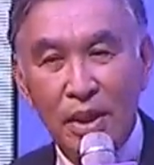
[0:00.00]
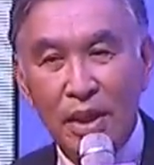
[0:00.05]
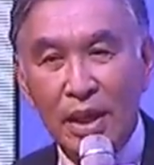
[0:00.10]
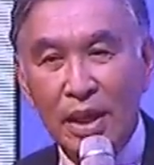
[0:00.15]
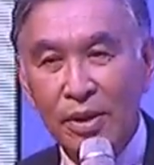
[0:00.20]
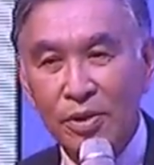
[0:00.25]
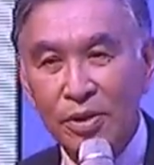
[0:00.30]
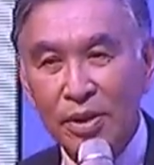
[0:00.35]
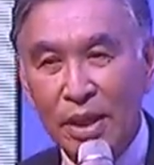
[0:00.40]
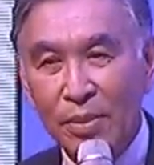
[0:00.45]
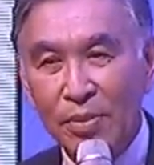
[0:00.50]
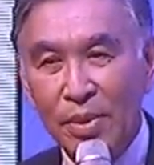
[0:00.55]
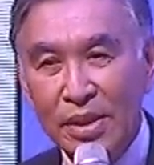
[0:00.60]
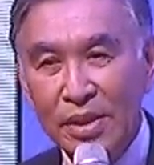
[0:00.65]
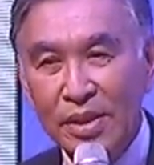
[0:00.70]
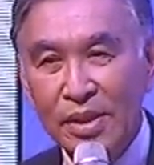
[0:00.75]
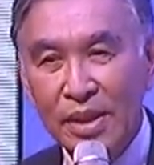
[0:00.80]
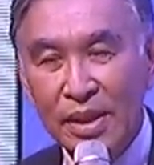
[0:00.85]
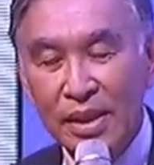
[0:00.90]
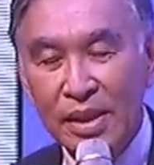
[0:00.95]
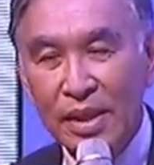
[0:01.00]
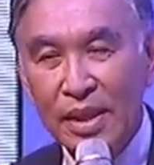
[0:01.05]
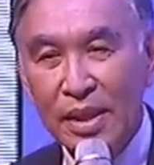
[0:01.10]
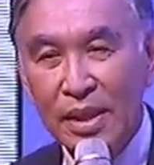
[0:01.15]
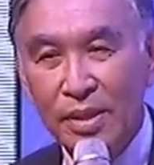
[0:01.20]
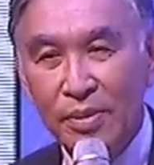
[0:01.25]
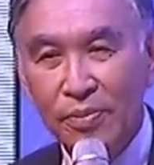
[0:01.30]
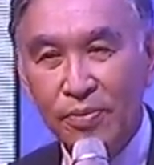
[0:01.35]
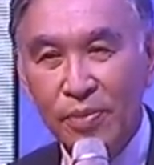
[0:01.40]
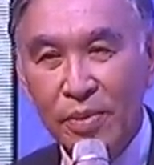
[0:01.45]
แล้ว 3,400 เนี่ย
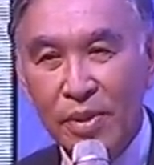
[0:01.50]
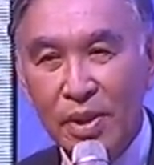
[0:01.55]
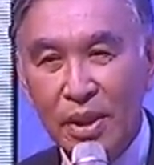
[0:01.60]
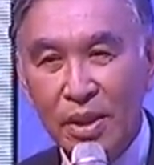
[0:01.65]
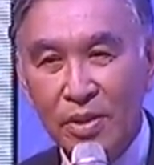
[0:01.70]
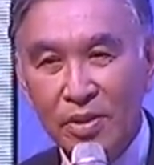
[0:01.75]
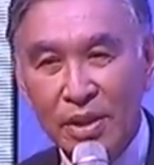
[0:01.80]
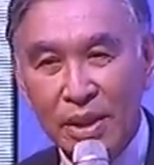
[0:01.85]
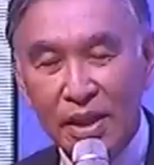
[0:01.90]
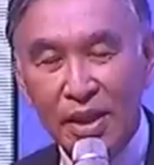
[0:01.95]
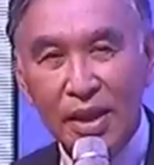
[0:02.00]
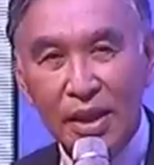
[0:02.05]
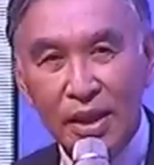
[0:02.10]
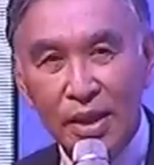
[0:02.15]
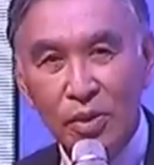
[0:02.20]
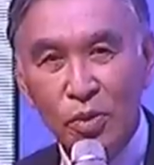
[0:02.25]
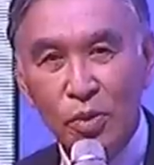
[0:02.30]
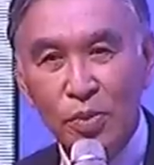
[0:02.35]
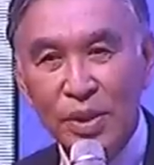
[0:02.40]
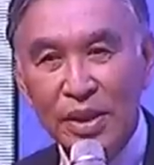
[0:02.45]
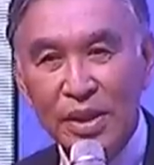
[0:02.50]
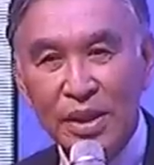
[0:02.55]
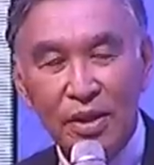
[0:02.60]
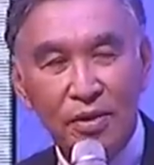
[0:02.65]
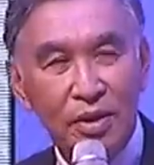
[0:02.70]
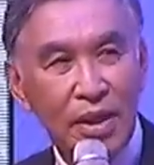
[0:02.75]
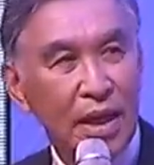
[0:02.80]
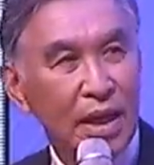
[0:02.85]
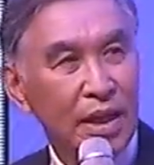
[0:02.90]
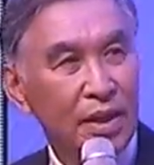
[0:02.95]
เราสังเกตดูมีชาว
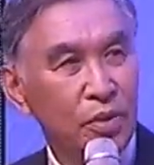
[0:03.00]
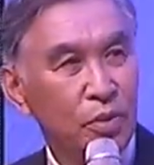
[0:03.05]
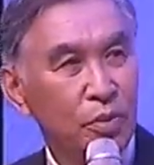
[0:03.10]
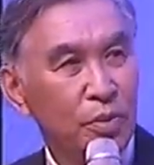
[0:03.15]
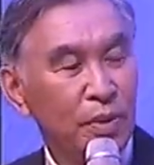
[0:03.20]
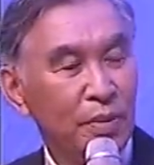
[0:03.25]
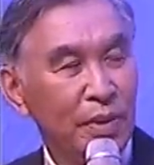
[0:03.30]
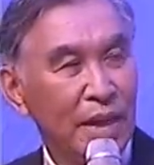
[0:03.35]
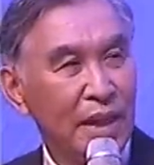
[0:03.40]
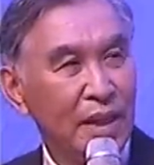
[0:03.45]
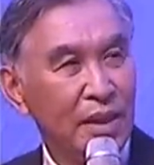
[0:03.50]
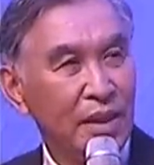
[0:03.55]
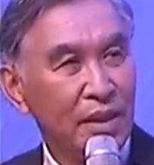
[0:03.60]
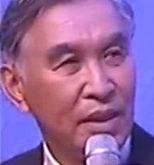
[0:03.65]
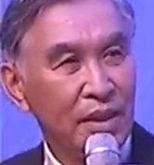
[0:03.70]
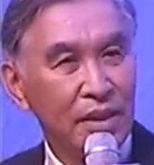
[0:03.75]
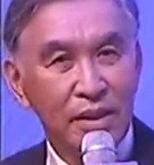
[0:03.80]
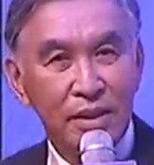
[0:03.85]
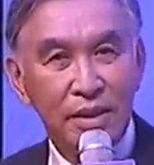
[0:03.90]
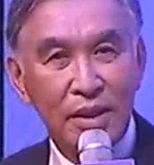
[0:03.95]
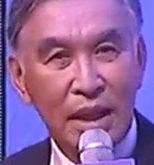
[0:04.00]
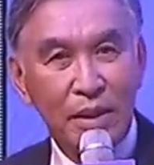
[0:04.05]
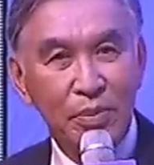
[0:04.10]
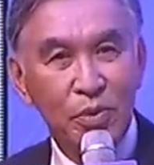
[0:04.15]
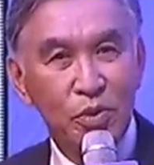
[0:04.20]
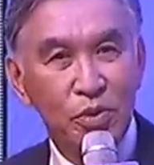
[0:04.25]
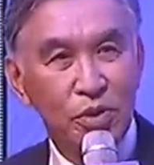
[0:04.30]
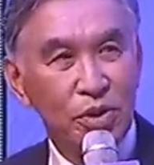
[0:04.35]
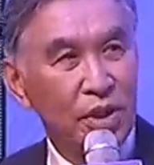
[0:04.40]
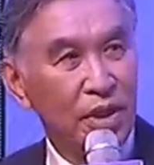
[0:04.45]
นาอยู่ประมาณ
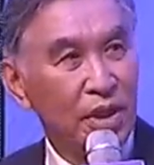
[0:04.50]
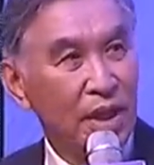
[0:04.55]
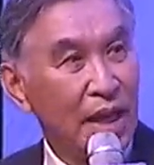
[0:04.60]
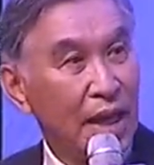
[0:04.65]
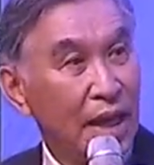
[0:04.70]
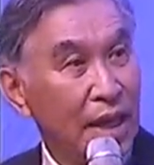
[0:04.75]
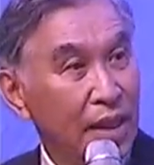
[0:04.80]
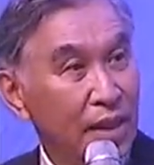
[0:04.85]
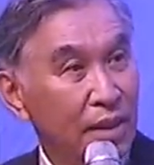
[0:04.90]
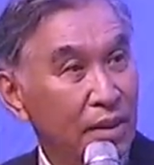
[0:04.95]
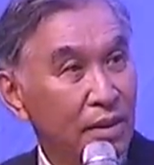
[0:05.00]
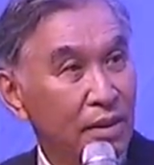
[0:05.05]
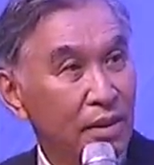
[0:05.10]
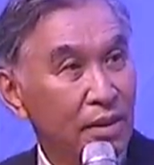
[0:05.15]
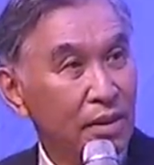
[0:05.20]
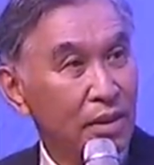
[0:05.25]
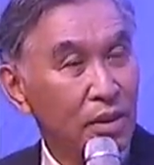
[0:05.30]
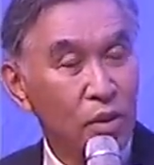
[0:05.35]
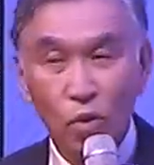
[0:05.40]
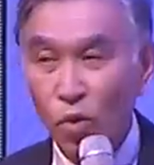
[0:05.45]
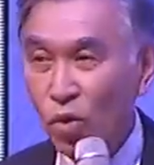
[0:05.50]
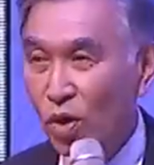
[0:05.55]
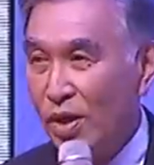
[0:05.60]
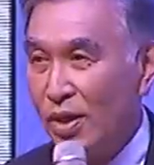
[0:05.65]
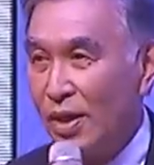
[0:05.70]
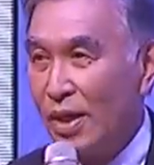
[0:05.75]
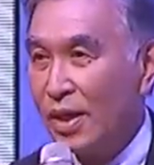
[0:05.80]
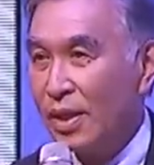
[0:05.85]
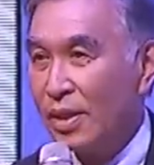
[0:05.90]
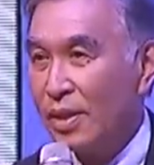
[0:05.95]
3.4 ล้านครัว
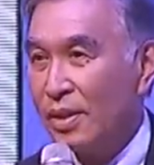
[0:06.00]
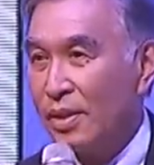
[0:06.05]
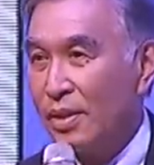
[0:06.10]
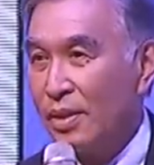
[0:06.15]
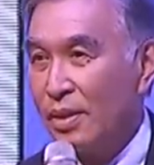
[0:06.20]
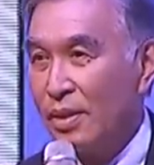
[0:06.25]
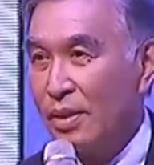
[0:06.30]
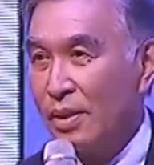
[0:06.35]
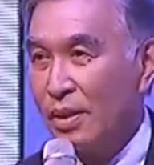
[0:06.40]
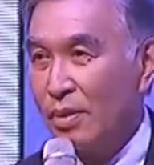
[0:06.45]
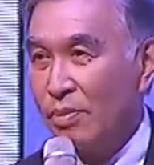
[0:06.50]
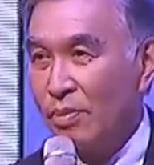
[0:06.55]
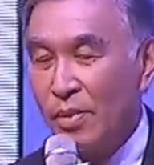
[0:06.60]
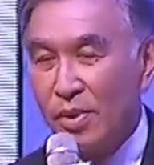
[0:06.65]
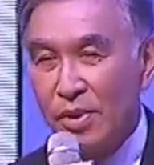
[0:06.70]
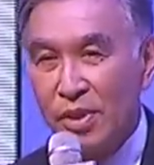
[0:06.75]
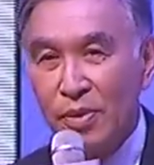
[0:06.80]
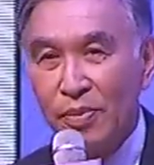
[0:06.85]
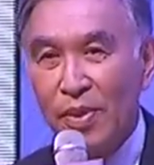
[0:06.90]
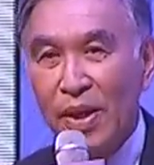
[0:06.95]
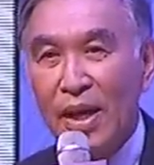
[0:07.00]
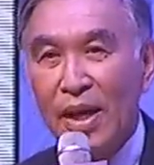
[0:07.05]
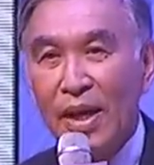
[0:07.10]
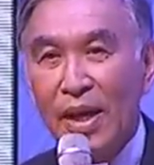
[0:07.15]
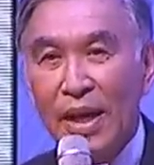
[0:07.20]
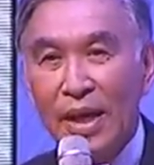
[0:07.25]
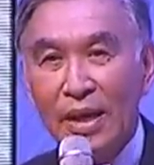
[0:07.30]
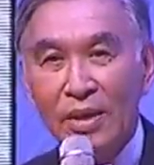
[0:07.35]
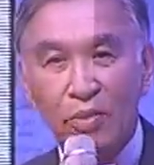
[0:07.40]
เรือน15 ล้าน